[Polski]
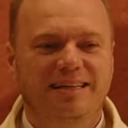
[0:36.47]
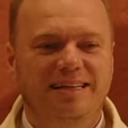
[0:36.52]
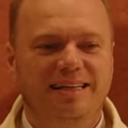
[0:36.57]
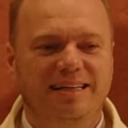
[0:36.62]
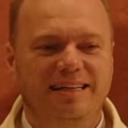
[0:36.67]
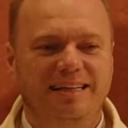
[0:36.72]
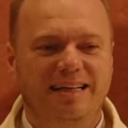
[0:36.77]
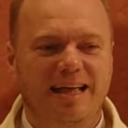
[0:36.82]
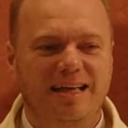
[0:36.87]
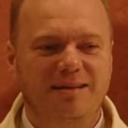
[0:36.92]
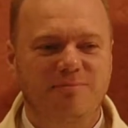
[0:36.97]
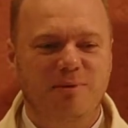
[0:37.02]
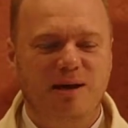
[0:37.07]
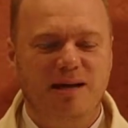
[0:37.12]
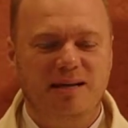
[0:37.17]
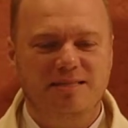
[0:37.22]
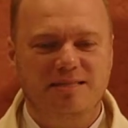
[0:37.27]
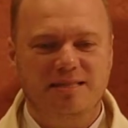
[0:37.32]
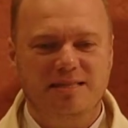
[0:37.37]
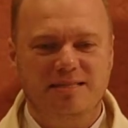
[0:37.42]

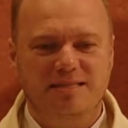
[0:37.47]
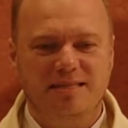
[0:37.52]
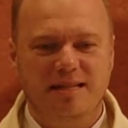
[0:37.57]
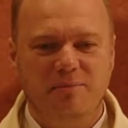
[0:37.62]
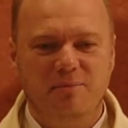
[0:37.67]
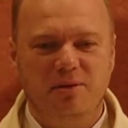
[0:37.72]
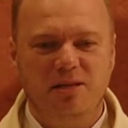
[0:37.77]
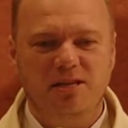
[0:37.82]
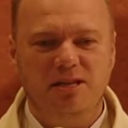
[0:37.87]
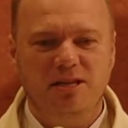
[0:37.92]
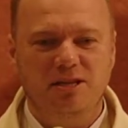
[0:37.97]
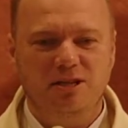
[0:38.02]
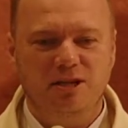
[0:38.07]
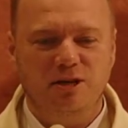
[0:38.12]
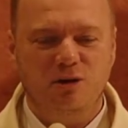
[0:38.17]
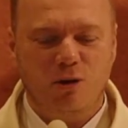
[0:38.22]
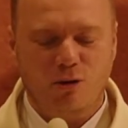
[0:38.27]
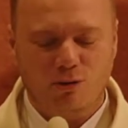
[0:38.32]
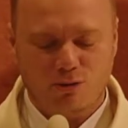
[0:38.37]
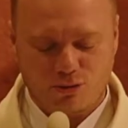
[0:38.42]
najbardziej znamienity
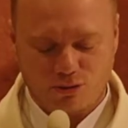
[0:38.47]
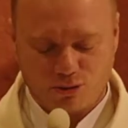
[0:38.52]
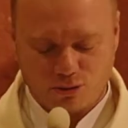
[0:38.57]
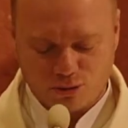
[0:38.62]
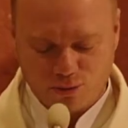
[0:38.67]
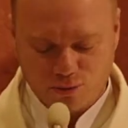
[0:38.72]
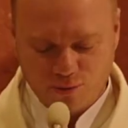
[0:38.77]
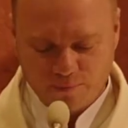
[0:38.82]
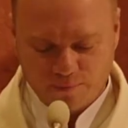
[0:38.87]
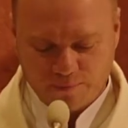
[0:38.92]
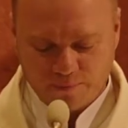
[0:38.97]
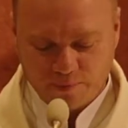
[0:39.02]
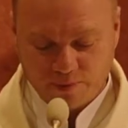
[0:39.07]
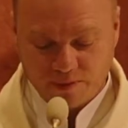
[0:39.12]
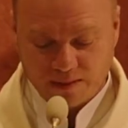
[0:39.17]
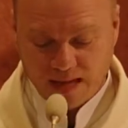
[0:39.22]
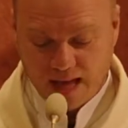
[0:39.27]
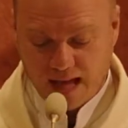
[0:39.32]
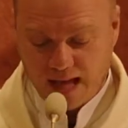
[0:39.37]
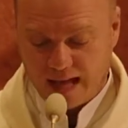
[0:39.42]
Kościół,
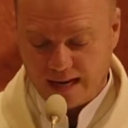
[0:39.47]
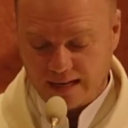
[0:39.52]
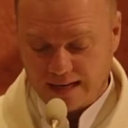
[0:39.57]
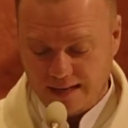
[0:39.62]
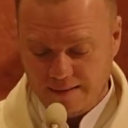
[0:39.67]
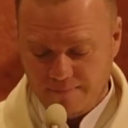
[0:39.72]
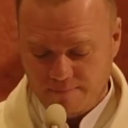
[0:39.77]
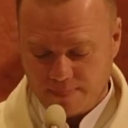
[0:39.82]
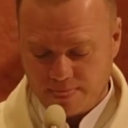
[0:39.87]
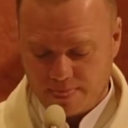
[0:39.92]
ale